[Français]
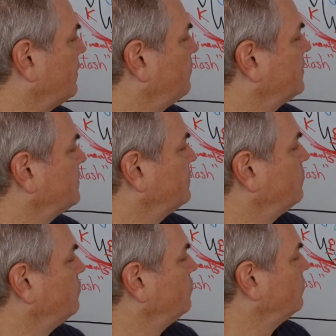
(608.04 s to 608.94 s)
des
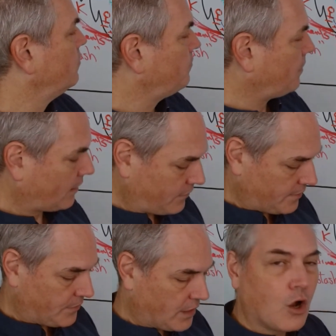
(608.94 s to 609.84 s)
petits yeux, parfait.
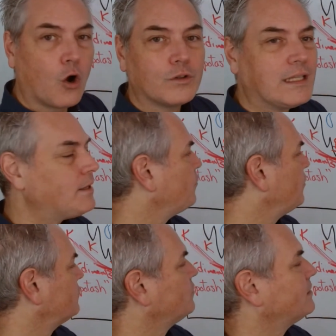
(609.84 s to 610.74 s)
On a des
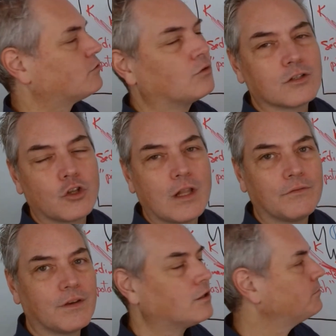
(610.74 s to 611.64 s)
poissons qui sont dans un
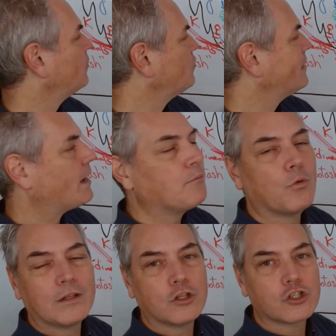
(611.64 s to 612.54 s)
environnement où il y a
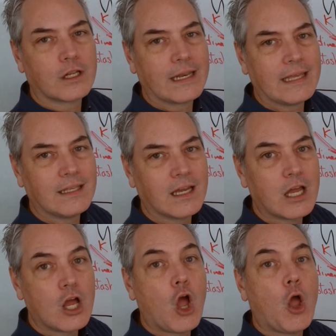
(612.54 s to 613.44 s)
moins de soleil,
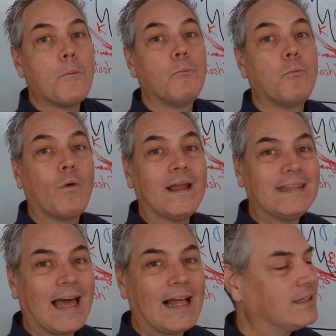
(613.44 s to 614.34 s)
moins
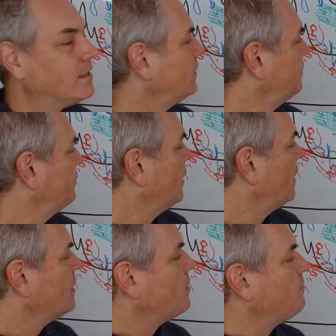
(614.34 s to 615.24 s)
d'algues,
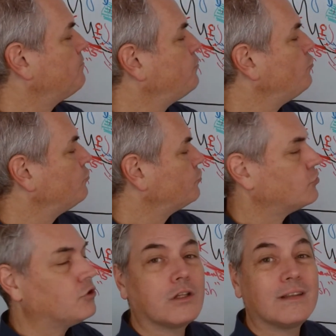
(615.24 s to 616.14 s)
plus
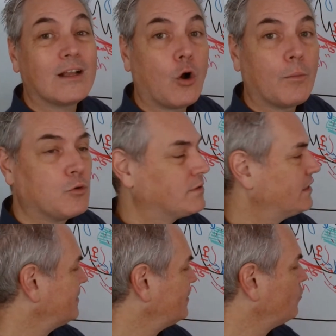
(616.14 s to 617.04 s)
de
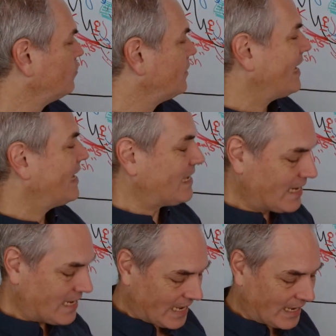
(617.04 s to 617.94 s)
décomposition et
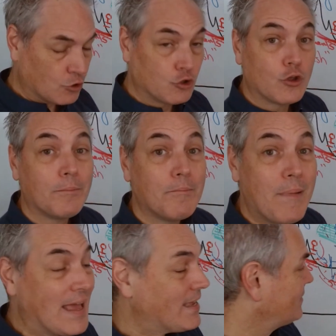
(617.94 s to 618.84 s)
il y a une
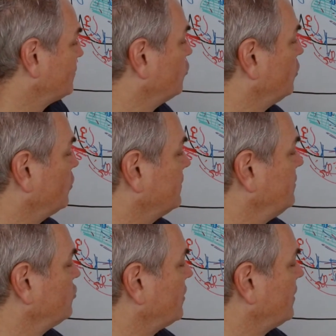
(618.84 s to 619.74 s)
baisse de
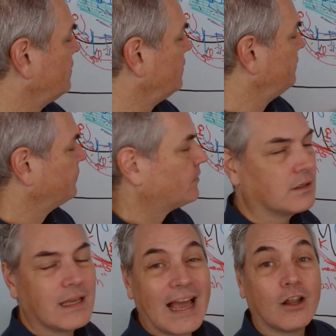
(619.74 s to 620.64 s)
l'oxygène.
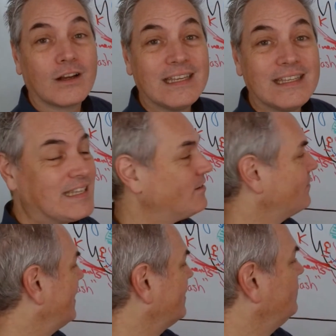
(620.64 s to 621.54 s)
Alors, qu'est-ce qui
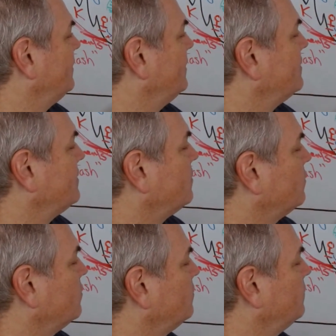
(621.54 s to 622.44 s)
va arriver? C'est
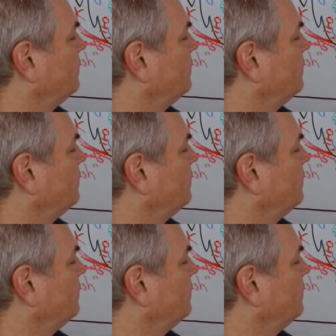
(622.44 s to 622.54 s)
que